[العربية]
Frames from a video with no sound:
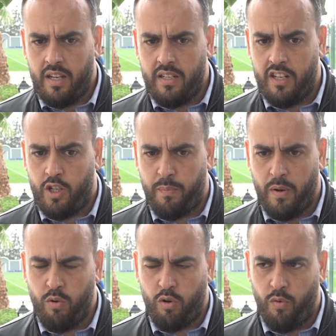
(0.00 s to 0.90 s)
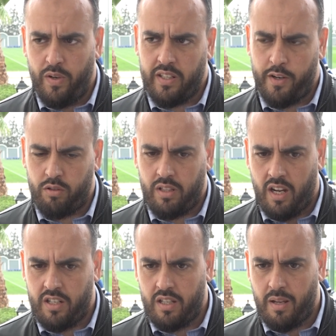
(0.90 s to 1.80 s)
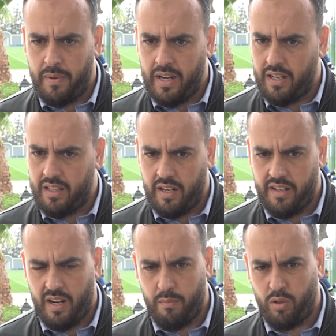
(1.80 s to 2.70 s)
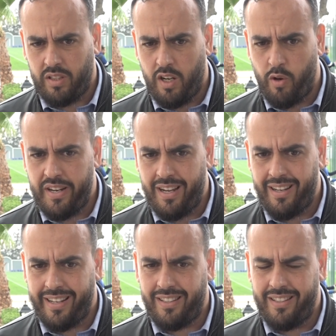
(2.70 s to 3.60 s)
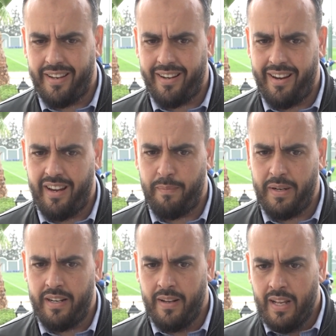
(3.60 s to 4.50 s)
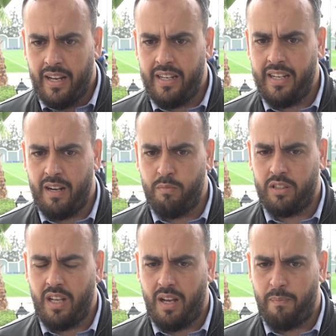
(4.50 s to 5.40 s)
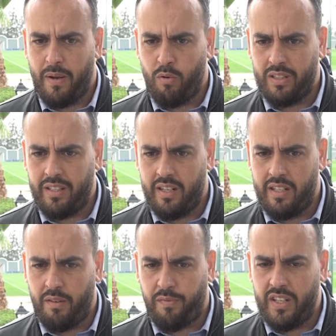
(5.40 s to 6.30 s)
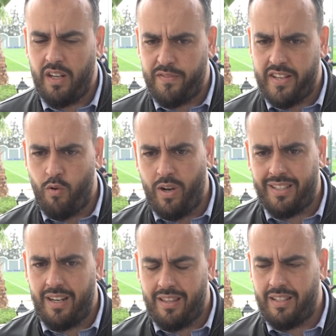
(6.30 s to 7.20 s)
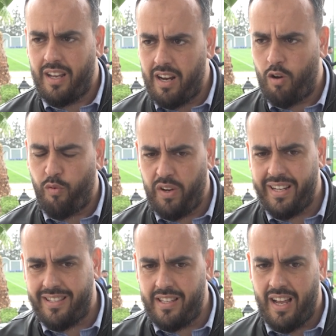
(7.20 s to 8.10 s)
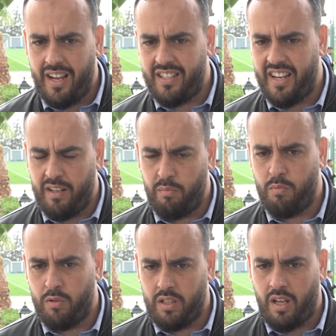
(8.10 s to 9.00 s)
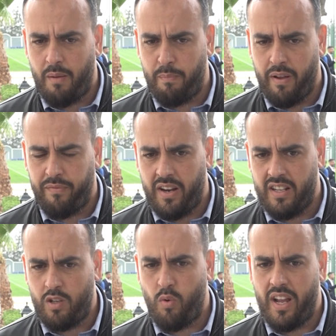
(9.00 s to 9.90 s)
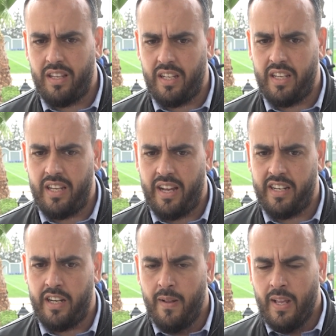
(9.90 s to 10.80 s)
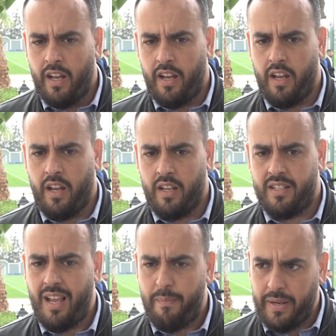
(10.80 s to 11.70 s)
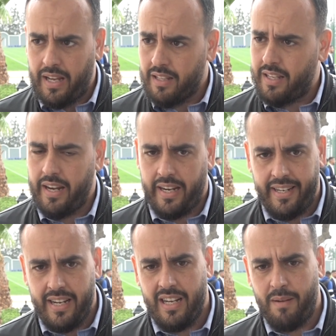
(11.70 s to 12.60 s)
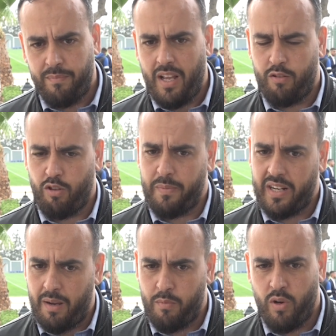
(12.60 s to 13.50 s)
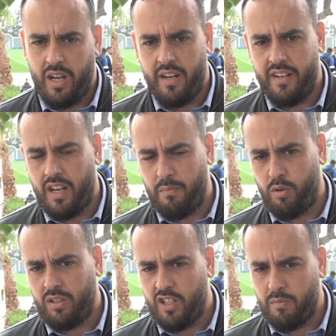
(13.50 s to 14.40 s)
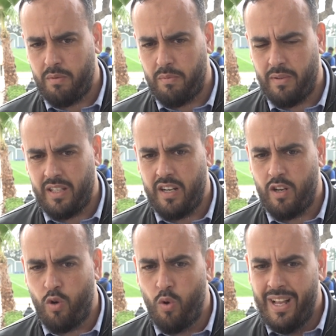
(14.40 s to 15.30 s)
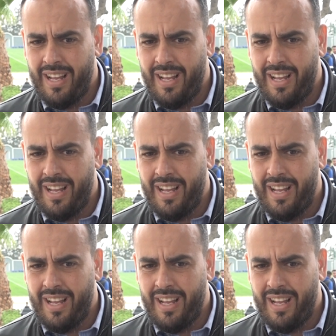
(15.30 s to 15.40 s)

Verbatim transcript: يجب الوقوف عند نقطة أشاد بها كثيرا الناخب الوطني وهي اختيار اللاعبين للمنتخب الوطني في نفس الوقت الذي تلقوا فيه استدعاءات يعني من منتخب فرنسا وهذه يعني آه، سابقة تاريخية لم تحدث من قبل وقال الناخب الوطني جمال بالماضي أنه